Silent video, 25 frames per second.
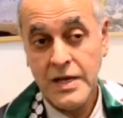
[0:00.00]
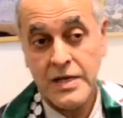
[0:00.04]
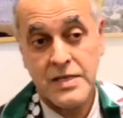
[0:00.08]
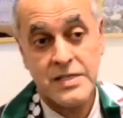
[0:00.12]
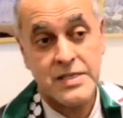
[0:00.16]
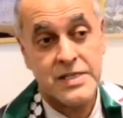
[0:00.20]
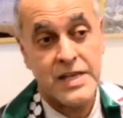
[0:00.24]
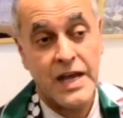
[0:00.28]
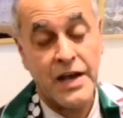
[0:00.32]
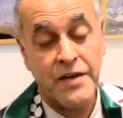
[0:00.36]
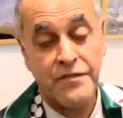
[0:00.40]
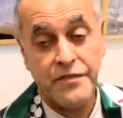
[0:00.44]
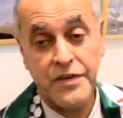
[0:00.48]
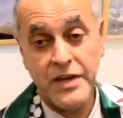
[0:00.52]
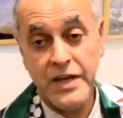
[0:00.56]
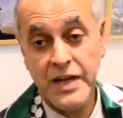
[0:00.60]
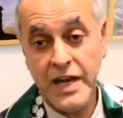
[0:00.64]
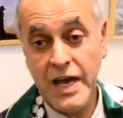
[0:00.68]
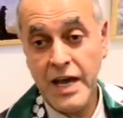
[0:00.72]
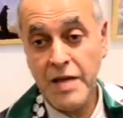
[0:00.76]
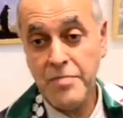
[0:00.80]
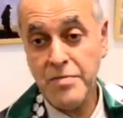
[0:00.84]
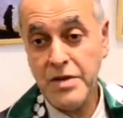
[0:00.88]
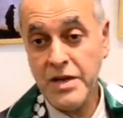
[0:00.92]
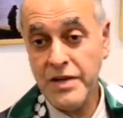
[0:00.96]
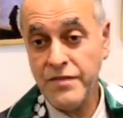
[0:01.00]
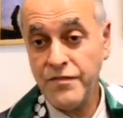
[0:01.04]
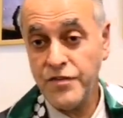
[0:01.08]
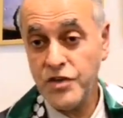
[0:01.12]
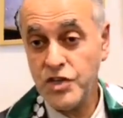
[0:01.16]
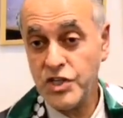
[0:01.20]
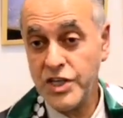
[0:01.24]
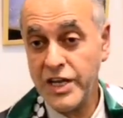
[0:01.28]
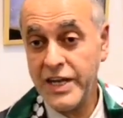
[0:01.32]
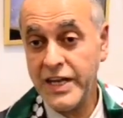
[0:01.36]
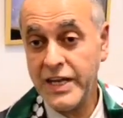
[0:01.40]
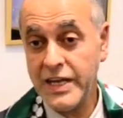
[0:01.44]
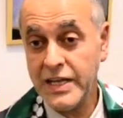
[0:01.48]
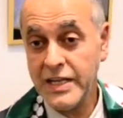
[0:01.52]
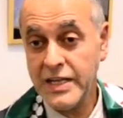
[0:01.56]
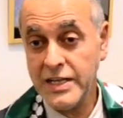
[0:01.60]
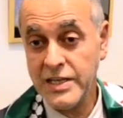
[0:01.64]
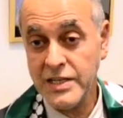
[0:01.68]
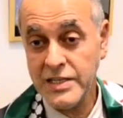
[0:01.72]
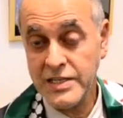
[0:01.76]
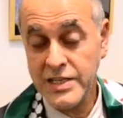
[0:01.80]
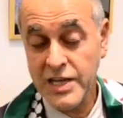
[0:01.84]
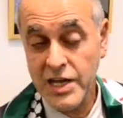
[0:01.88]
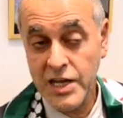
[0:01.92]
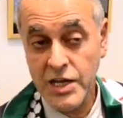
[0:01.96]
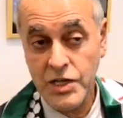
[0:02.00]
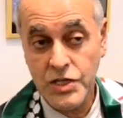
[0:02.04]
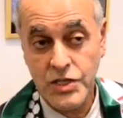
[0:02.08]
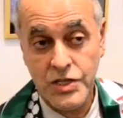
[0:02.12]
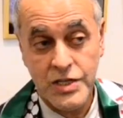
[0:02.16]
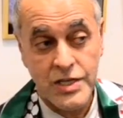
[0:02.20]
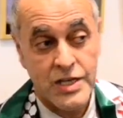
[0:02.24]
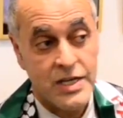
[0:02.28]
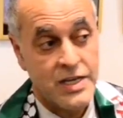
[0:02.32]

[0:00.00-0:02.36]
الصحفيين العاملين في شركات الانتاج